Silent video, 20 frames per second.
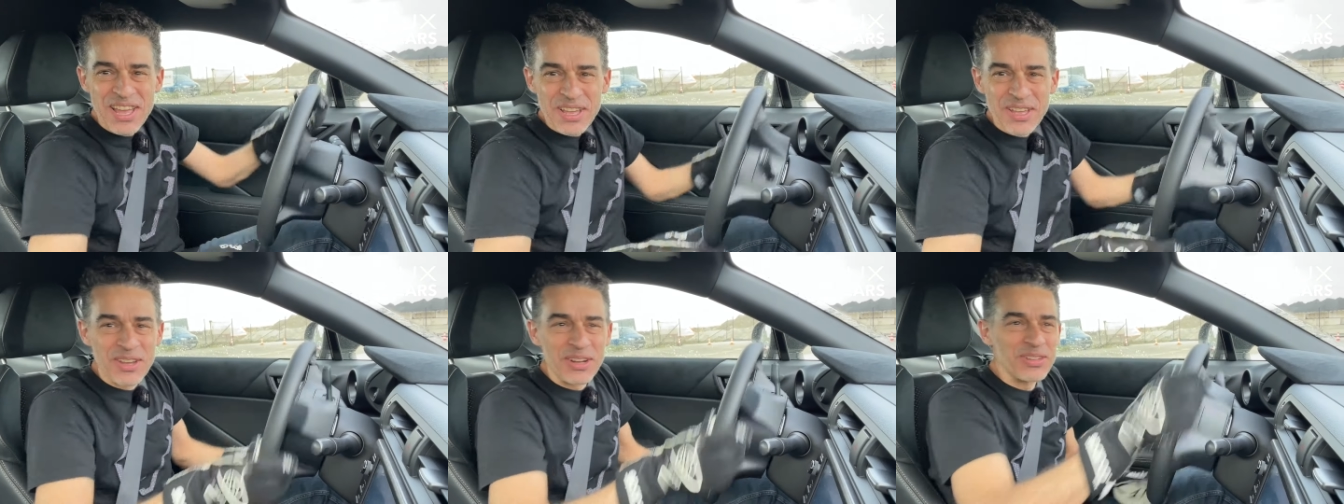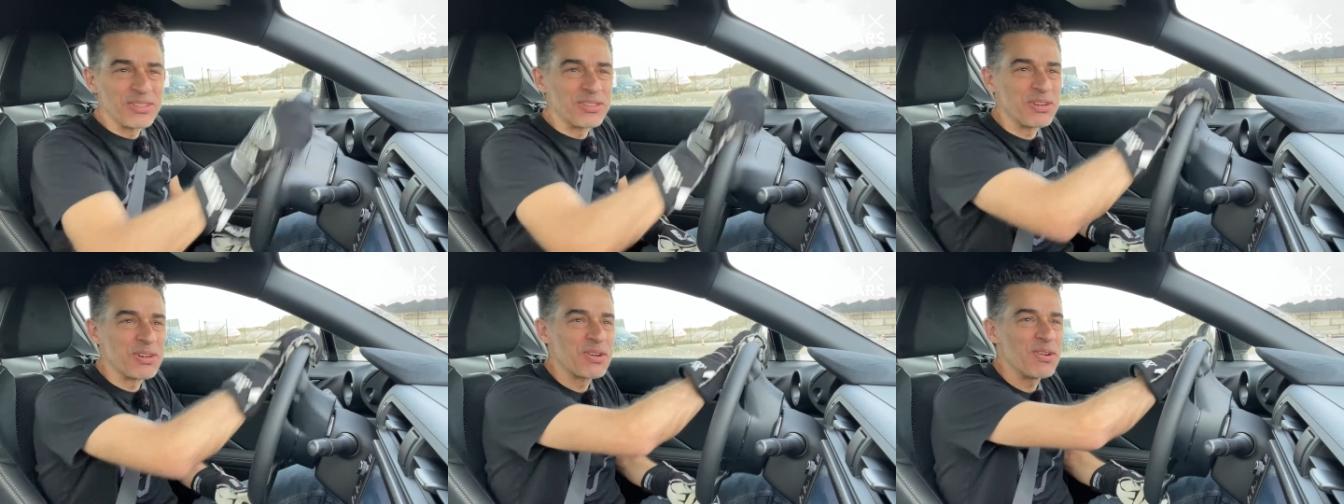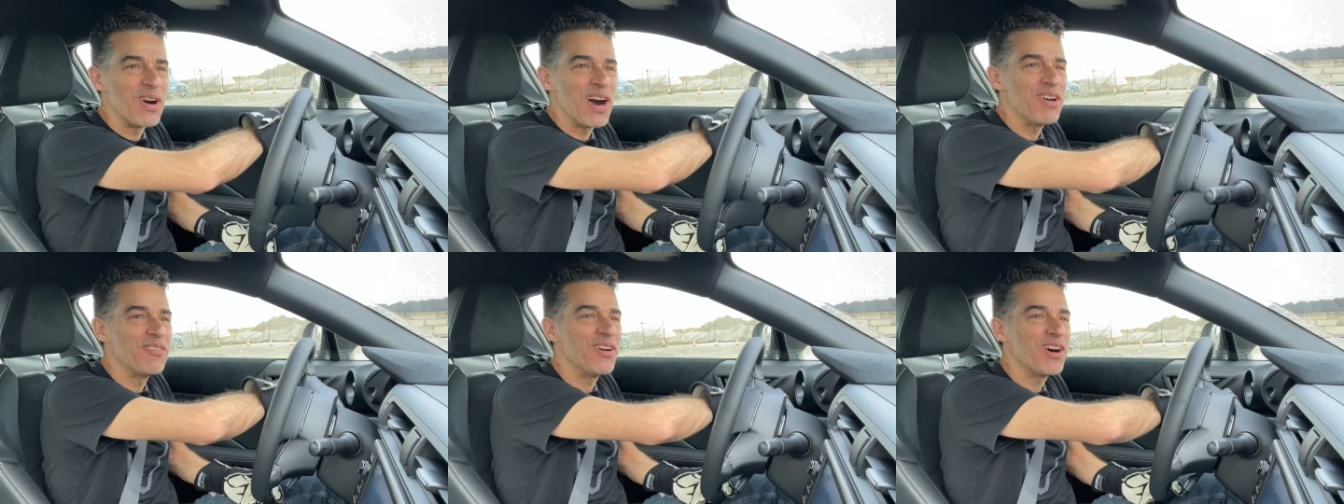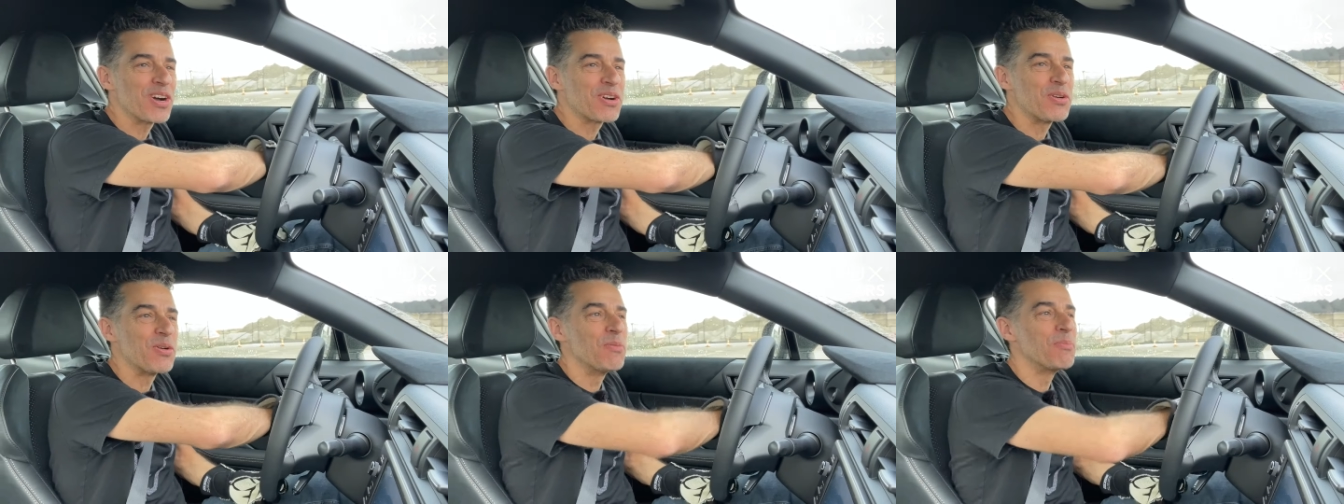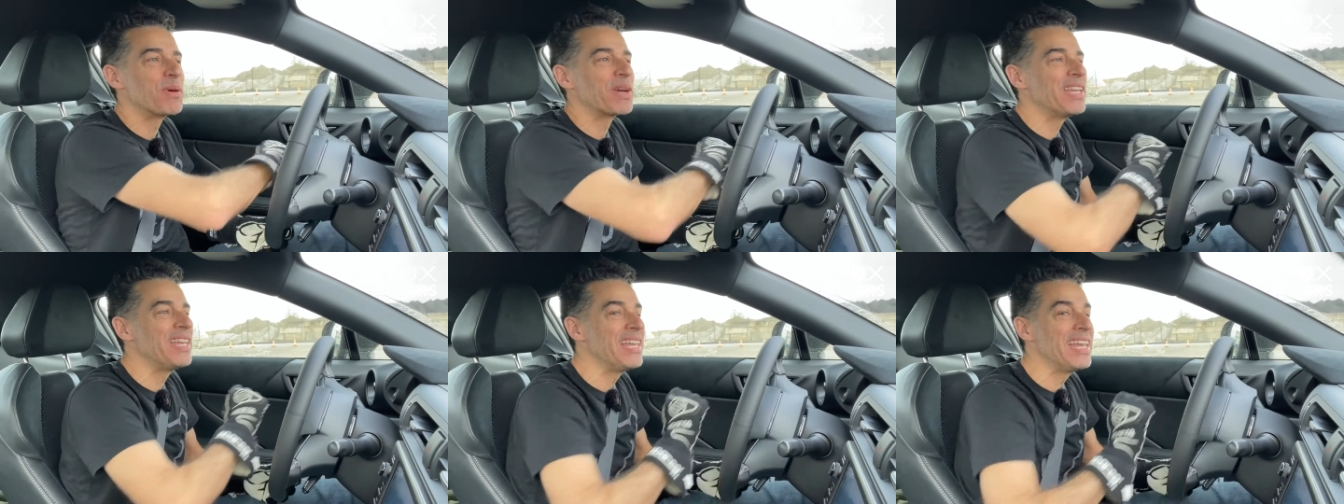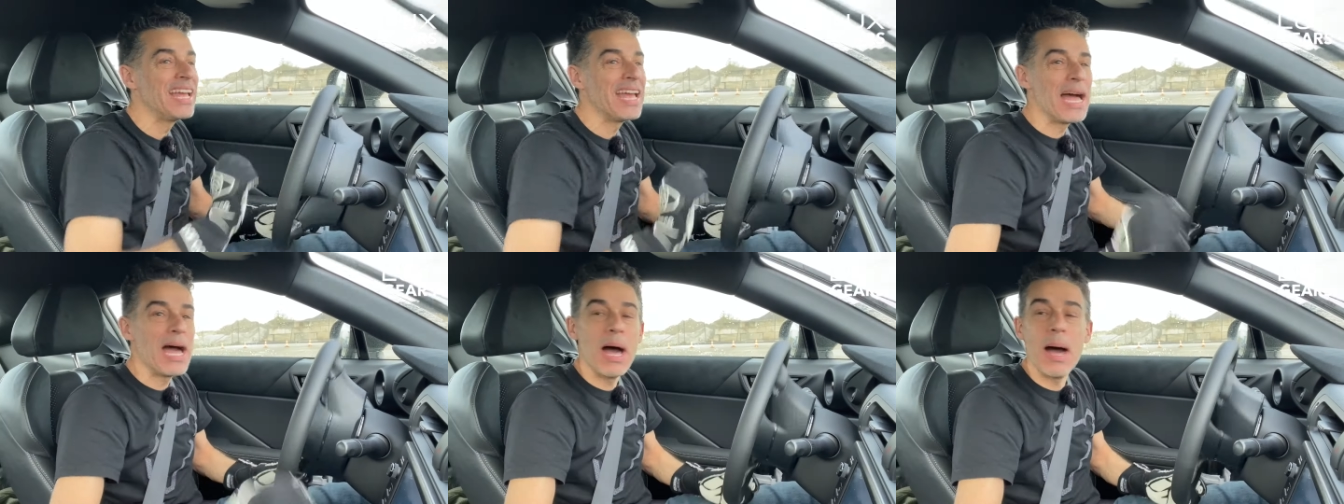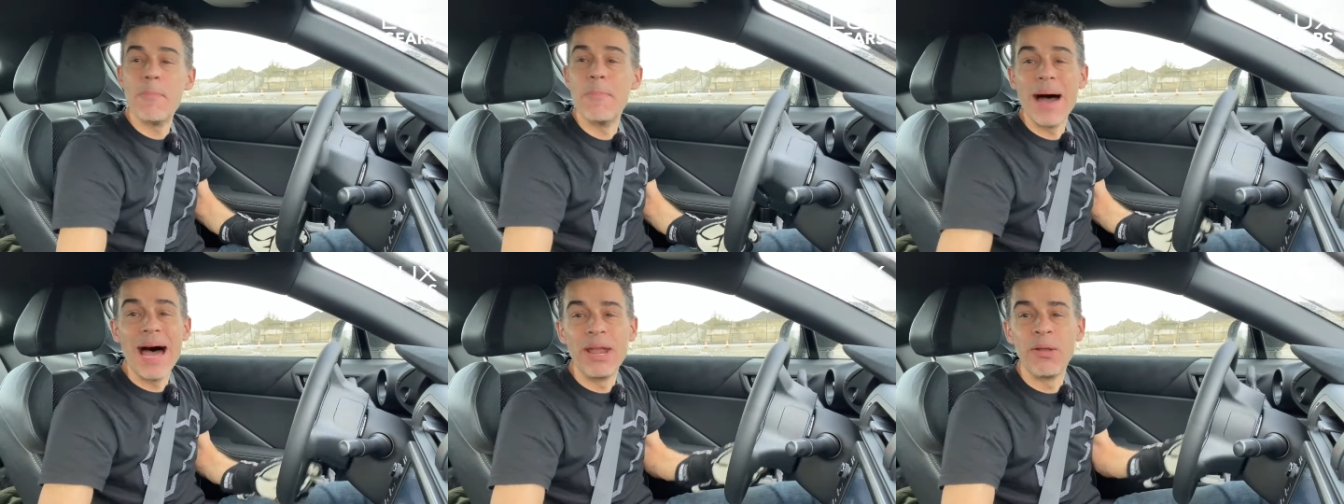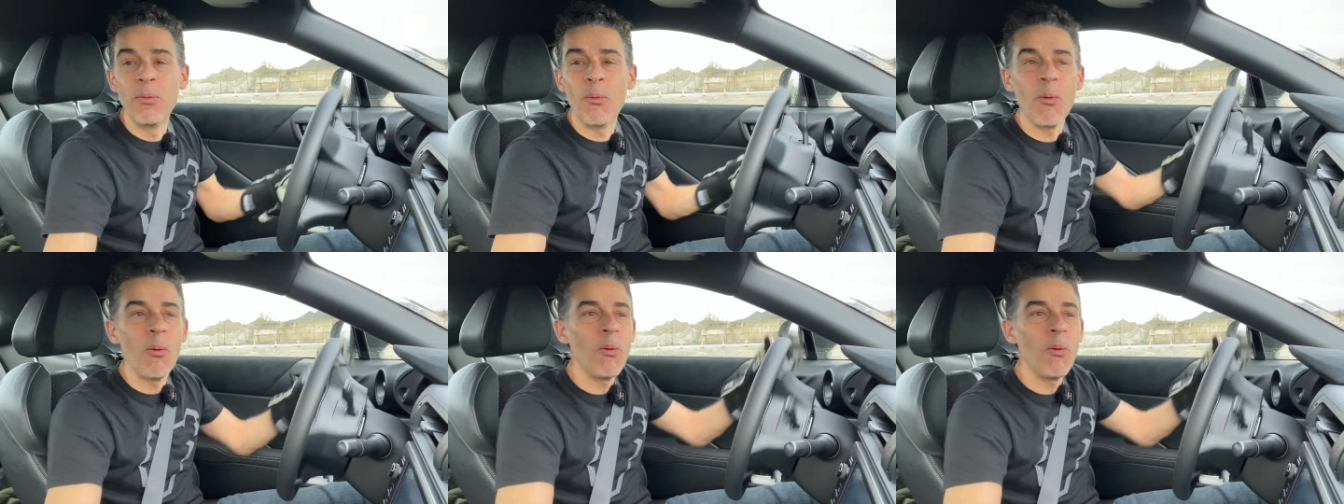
Quand on croit avoir compris, eh ben non,